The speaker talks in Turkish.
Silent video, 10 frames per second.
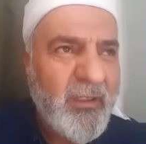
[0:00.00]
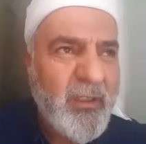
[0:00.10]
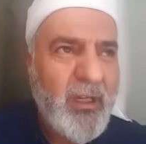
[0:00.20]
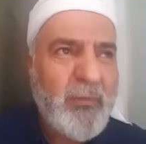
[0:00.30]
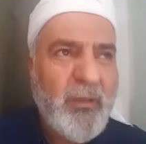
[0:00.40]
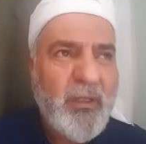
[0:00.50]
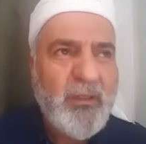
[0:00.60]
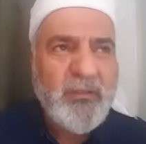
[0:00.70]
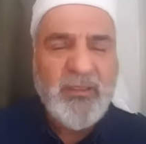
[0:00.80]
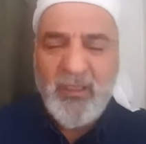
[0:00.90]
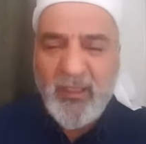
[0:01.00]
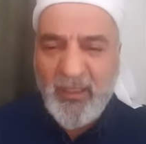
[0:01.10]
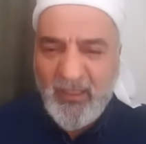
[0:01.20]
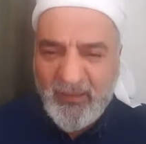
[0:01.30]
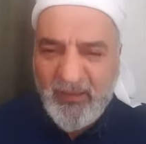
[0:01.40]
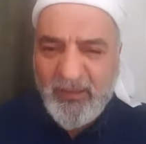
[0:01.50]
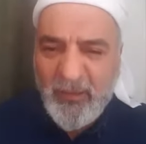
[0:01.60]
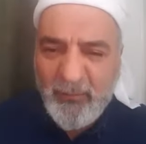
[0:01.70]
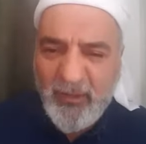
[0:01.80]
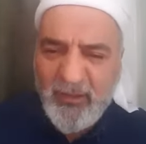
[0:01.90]
ama dile geldiği
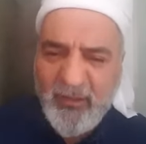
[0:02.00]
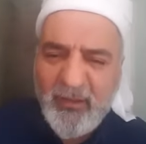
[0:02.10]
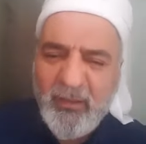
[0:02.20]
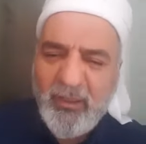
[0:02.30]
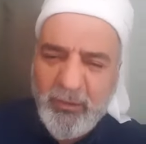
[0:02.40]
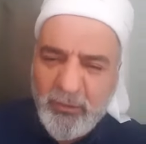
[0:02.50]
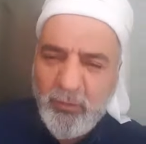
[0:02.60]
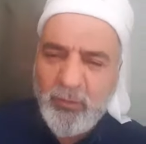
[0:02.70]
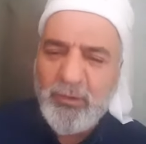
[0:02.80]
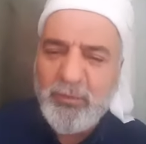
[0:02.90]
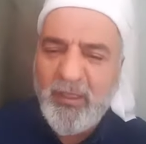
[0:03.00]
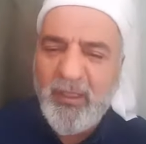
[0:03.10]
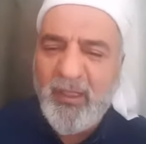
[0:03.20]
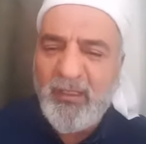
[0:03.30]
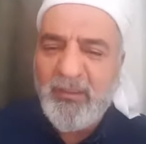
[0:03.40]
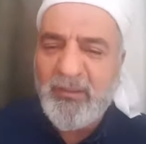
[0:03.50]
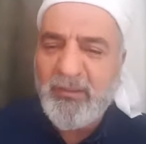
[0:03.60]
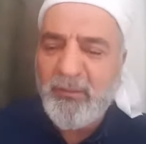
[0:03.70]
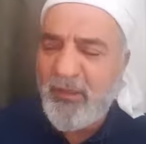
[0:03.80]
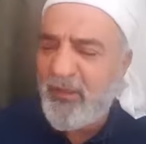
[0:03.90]
zaman, iş konuşmaya geldiği
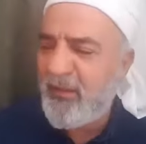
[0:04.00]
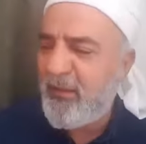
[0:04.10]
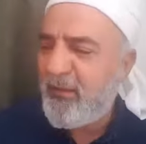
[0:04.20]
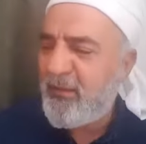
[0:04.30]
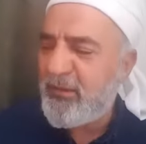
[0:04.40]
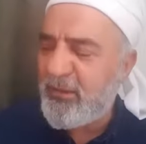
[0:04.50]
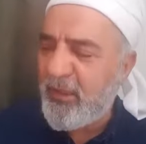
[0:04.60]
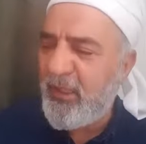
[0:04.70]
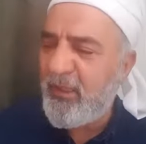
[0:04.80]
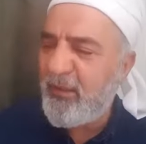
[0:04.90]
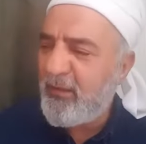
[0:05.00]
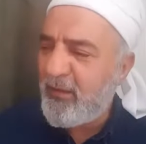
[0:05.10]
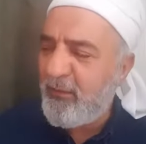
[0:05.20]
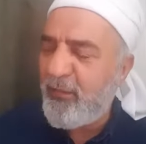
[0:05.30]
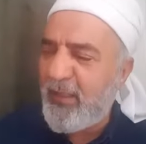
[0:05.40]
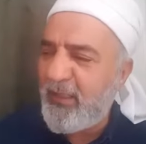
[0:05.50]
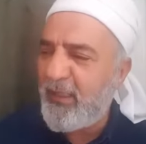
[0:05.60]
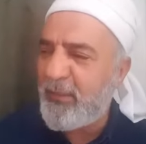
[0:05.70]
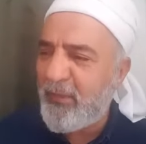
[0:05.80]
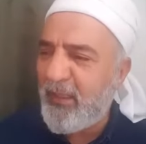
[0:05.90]
zaman, sıra ifade
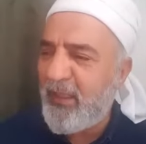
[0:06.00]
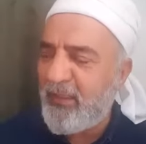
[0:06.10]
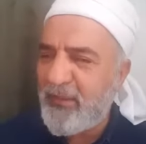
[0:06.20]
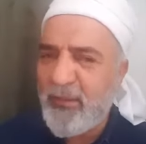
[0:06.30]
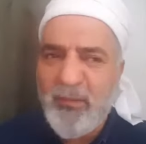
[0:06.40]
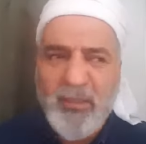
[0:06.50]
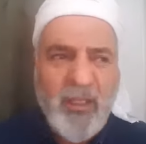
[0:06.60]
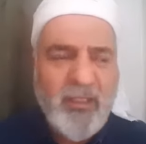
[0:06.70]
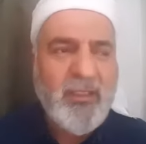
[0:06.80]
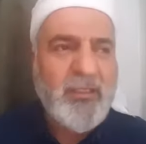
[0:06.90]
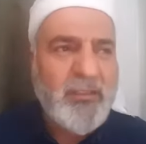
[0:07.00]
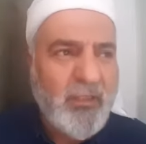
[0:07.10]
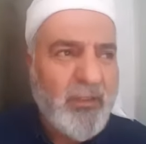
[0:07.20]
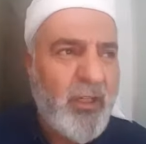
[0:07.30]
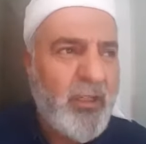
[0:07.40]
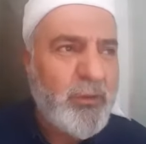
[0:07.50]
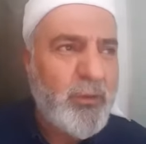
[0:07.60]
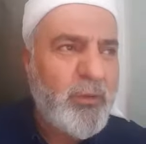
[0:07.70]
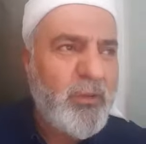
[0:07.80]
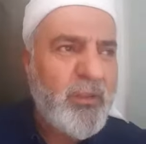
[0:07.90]
etmeye geldiği zaman herkesten daha
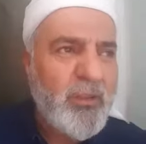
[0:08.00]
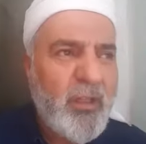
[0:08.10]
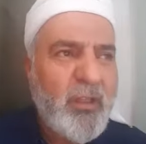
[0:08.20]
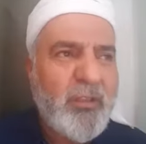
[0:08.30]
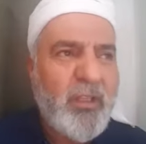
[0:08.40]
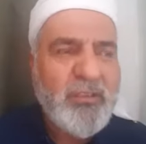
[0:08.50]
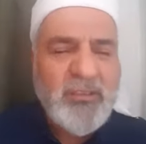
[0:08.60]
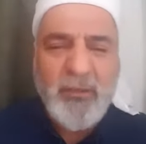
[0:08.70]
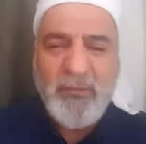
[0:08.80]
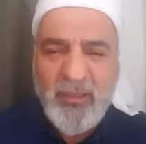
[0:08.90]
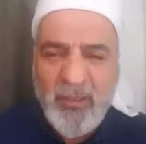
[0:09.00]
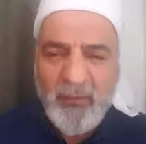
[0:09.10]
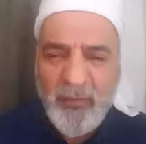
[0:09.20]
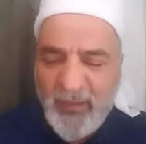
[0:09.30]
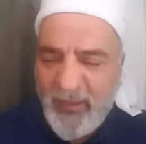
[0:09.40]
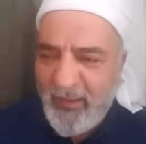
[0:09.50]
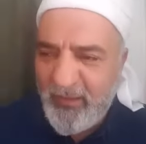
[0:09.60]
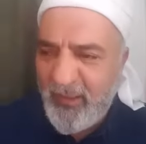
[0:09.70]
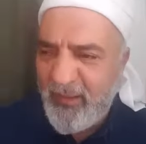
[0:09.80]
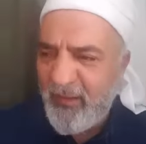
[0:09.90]
çok Allah'ı sevdiğini ifade
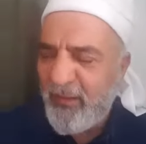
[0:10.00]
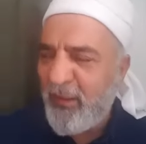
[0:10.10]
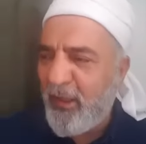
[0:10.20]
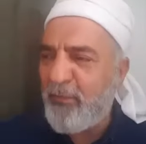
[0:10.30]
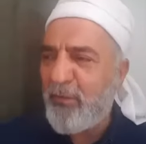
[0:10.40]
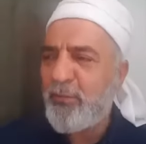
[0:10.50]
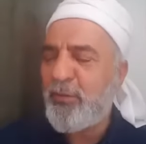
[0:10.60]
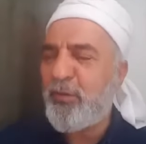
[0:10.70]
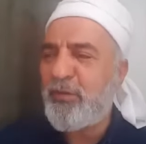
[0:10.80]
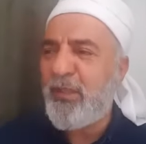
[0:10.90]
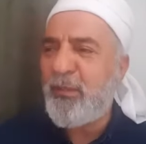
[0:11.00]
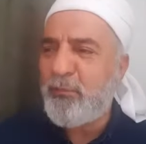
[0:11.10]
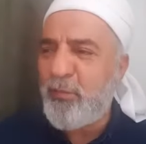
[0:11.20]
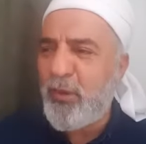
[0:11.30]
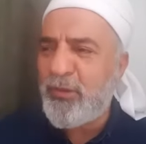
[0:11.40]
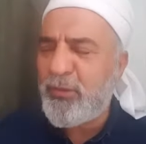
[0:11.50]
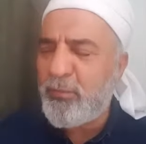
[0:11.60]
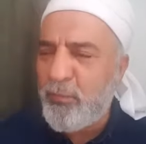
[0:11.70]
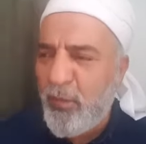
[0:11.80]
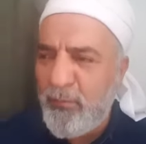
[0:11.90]
eden ama bu sözleri boş,
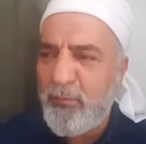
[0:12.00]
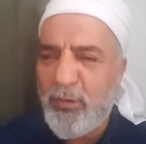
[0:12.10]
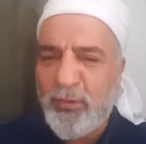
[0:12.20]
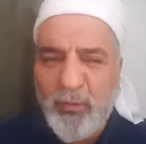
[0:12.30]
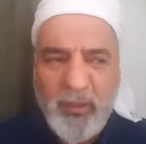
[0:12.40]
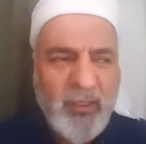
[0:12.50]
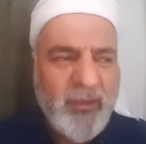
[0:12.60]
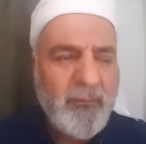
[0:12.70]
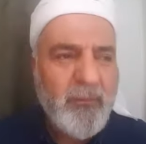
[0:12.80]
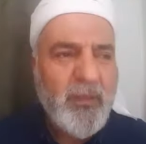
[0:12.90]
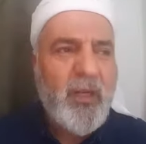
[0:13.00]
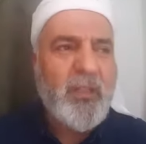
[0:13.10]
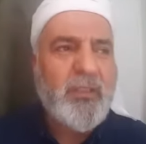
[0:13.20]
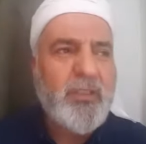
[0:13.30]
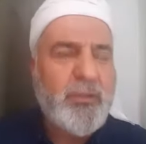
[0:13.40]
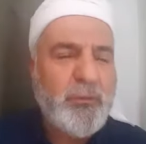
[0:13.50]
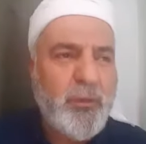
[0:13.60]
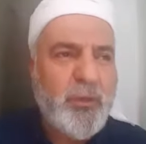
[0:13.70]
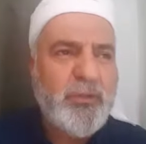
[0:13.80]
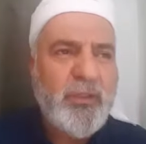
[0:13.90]
bomboş olan, arkası
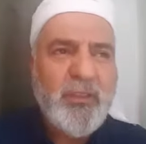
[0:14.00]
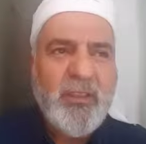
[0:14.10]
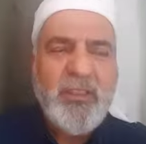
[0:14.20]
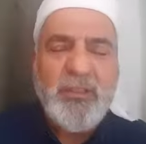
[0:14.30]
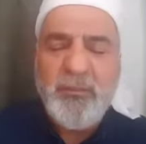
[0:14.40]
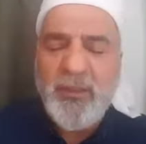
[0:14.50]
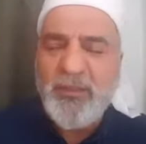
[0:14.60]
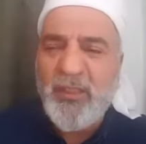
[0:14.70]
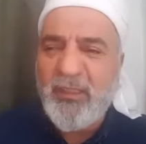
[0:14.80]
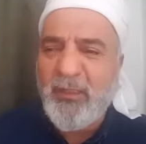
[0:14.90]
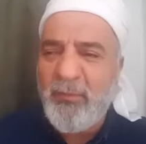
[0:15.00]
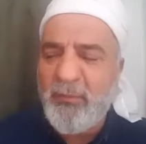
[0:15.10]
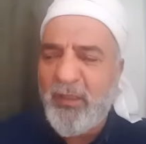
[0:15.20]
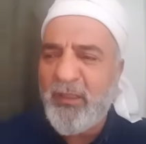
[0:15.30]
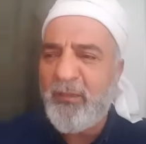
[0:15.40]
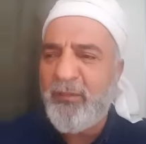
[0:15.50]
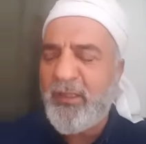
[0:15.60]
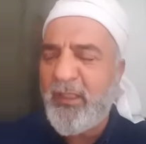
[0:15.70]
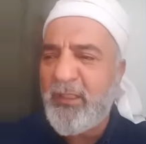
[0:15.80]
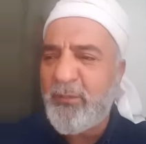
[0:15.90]
boş, hiçbir şekilde bir mana
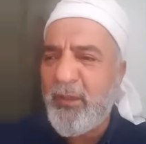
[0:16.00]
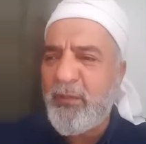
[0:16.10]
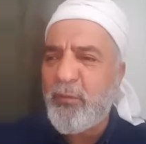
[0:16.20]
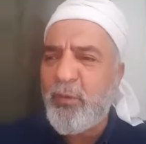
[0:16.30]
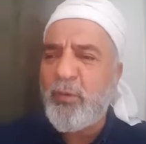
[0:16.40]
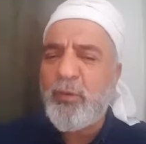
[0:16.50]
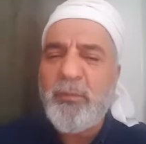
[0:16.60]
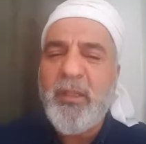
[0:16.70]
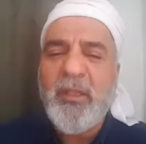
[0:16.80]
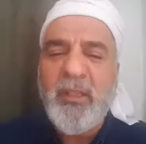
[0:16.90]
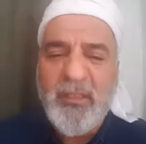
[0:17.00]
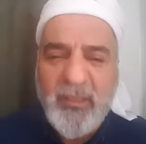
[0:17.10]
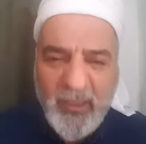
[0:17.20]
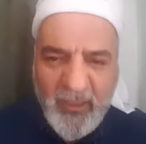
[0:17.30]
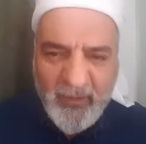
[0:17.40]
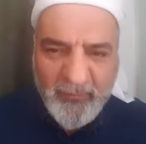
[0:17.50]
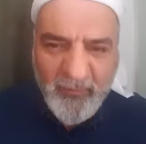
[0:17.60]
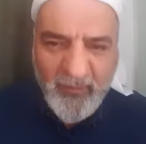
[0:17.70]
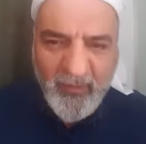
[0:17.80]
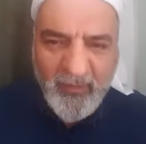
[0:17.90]
ifade etmeyen kuru bir iddia.
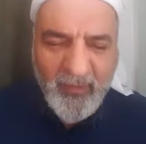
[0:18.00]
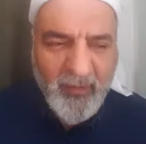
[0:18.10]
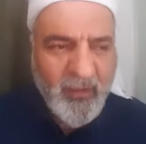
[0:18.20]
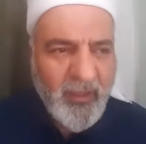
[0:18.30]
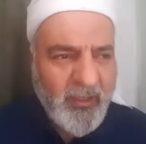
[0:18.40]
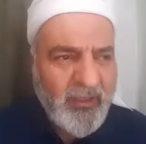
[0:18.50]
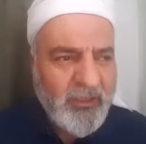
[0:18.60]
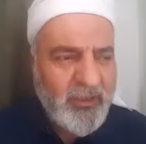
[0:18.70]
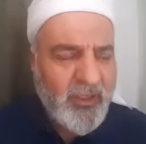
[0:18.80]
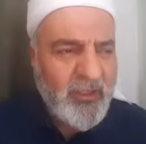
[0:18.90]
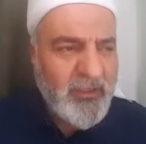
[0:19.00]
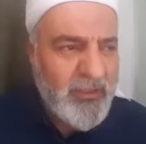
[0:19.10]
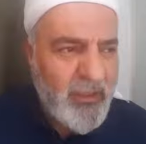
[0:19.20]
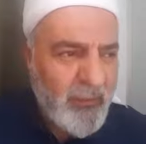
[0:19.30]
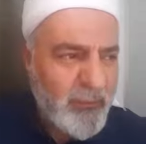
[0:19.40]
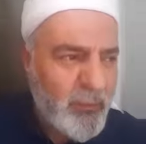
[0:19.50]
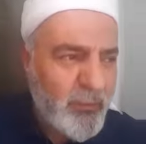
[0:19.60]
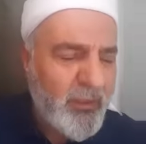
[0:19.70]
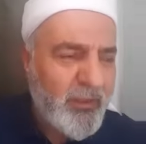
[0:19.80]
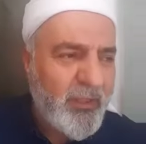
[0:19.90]
Kardeşler İslam kuru
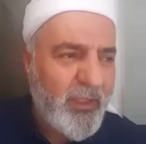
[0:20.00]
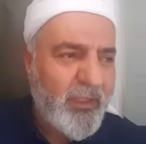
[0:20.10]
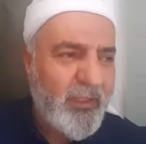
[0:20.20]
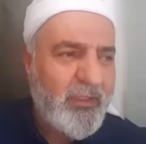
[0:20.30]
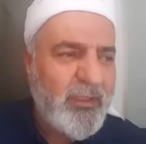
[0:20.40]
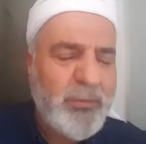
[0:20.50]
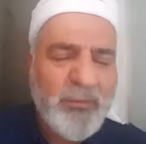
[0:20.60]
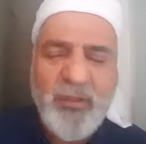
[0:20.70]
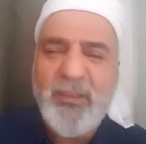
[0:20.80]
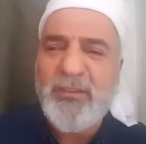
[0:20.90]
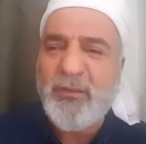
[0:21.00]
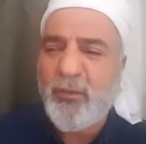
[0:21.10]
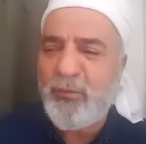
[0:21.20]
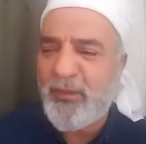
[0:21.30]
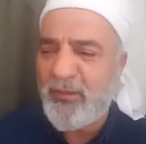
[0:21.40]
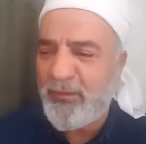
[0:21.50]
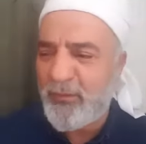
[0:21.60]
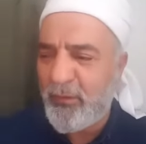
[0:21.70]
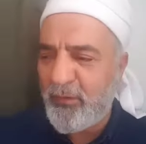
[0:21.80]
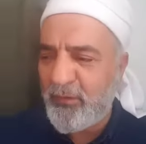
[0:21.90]
iddiaların hiçbir faydasının olmadığını
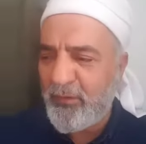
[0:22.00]
söylüyor.